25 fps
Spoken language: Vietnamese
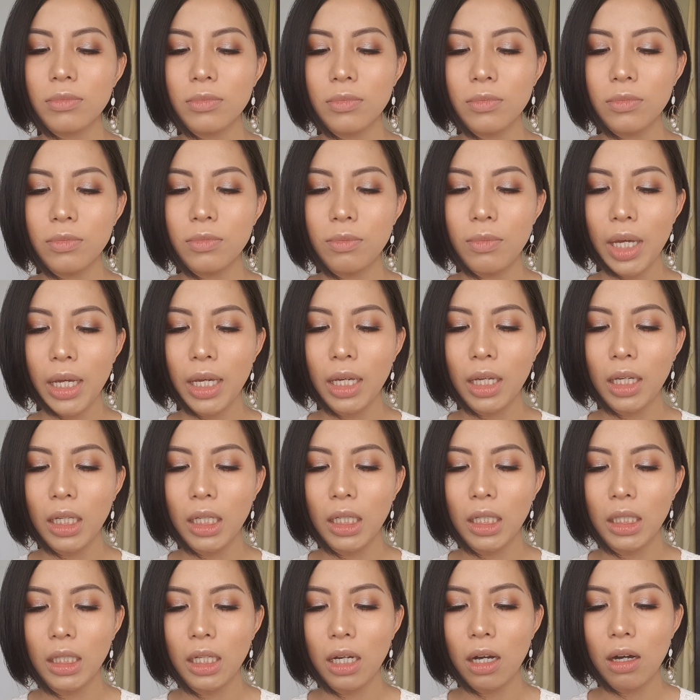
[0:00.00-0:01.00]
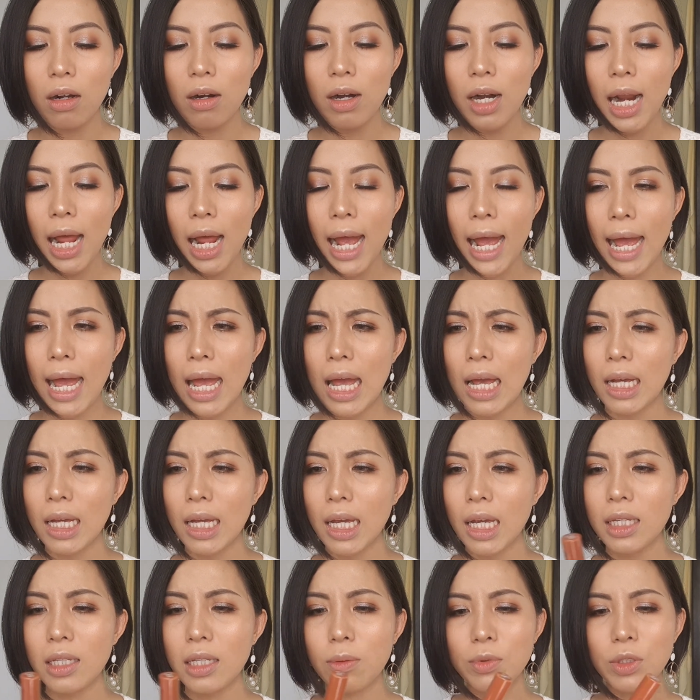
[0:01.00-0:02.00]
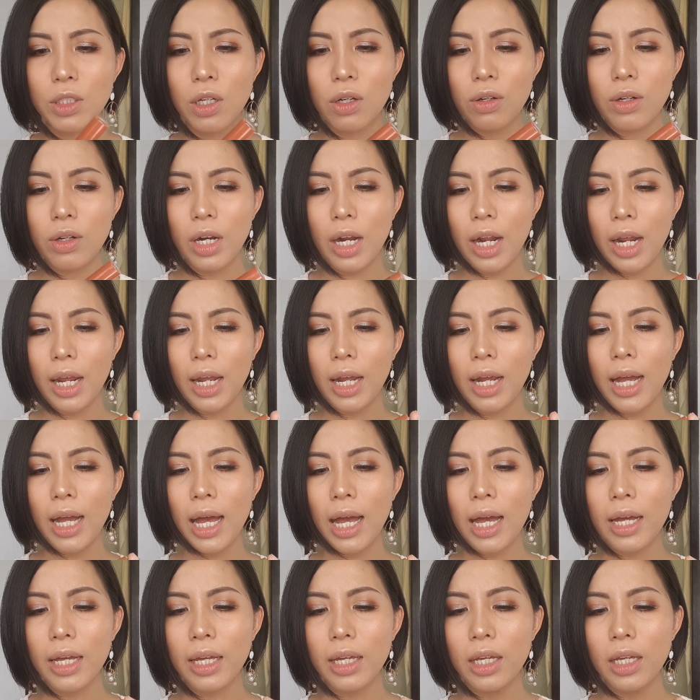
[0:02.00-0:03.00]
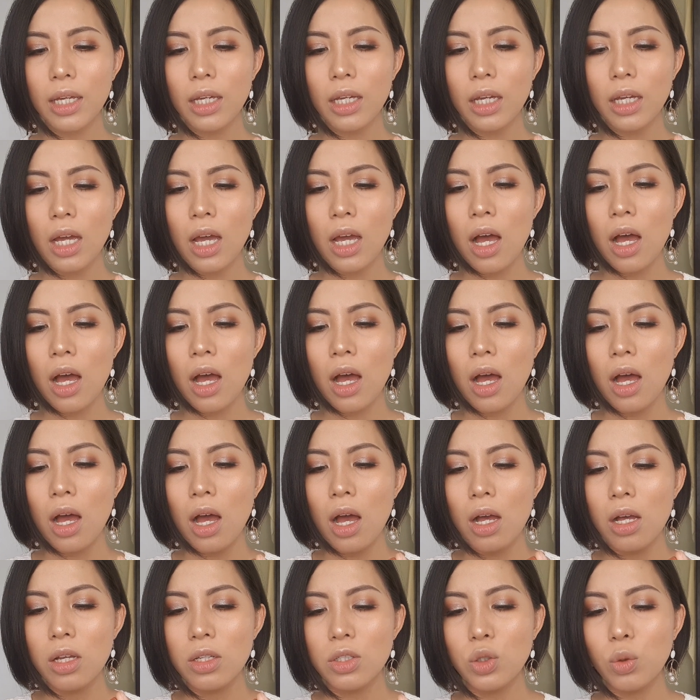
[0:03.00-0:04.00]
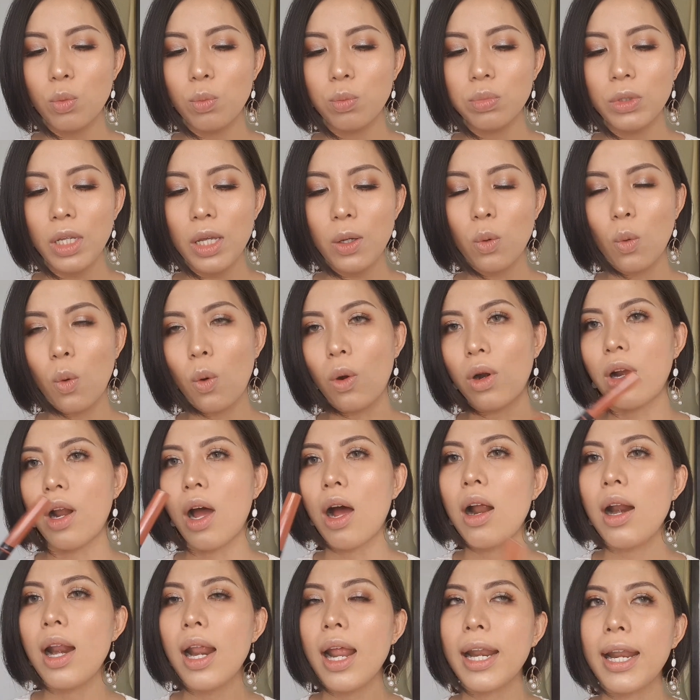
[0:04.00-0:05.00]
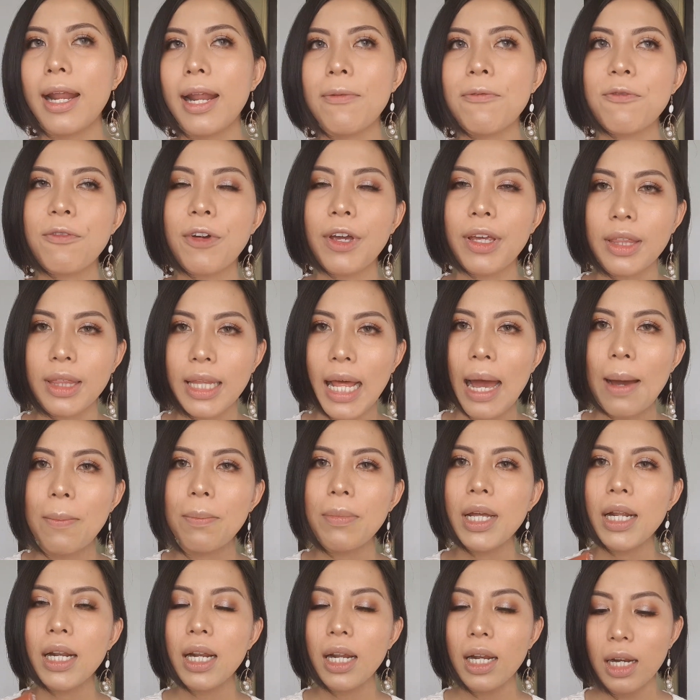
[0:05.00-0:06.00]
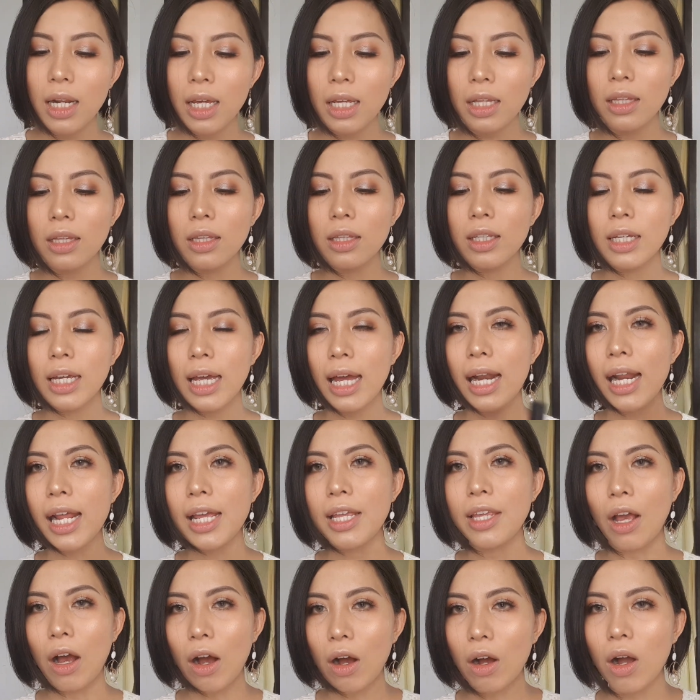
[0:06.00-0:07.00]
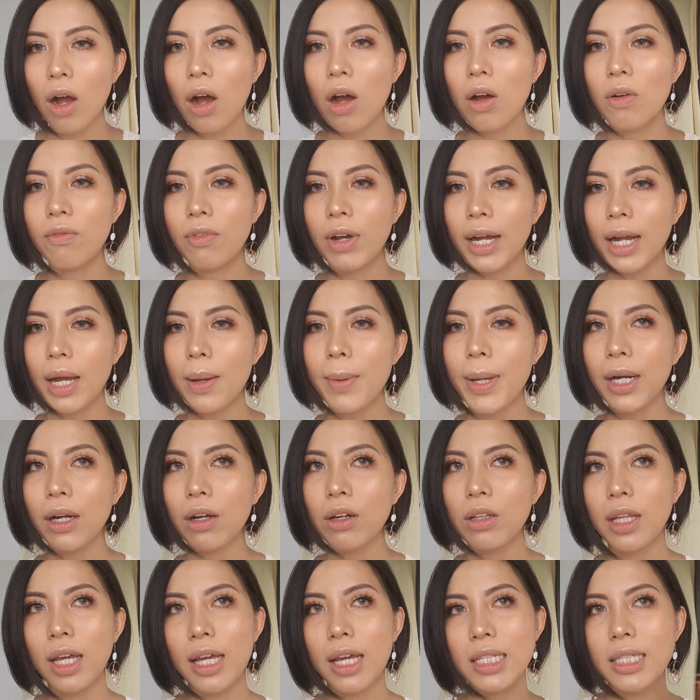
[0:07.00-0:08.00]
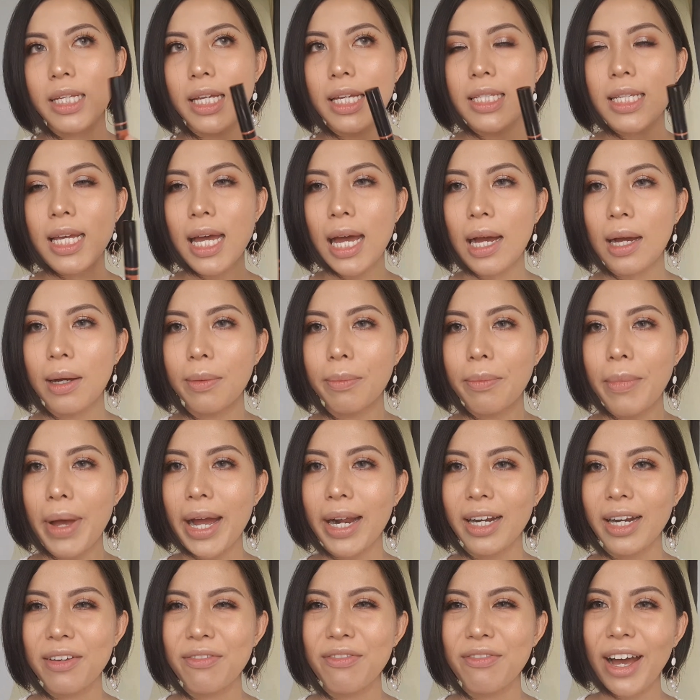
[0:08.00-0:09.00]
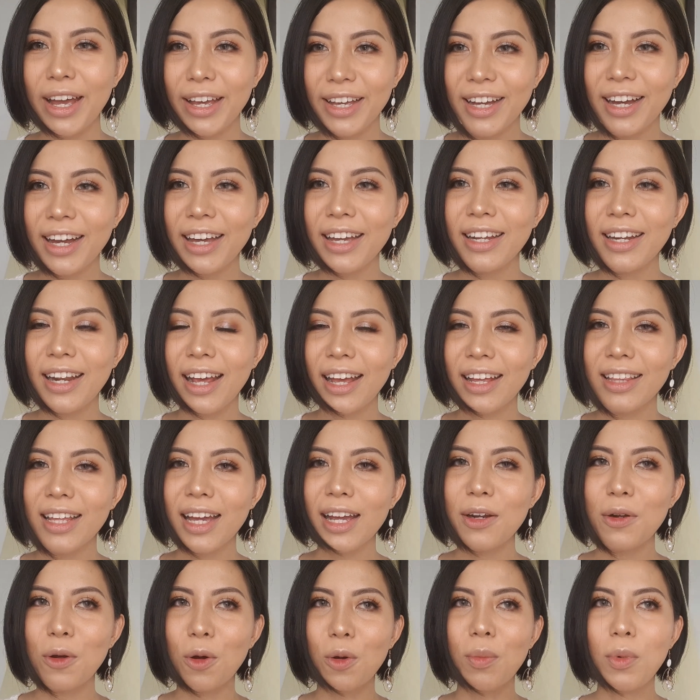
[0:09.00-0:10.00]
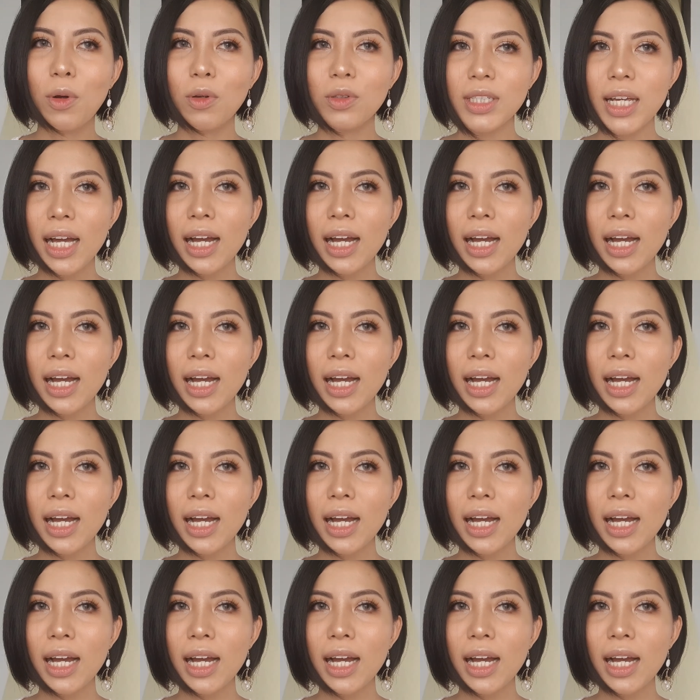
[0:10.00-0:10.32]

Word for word: mình nhớ là cái dòng son này cái dung tích của nó là 5,8ml khá là nhỏ gọn và các bạn có thể dễ dàng mang đi vài cây để thay đổi màu sắc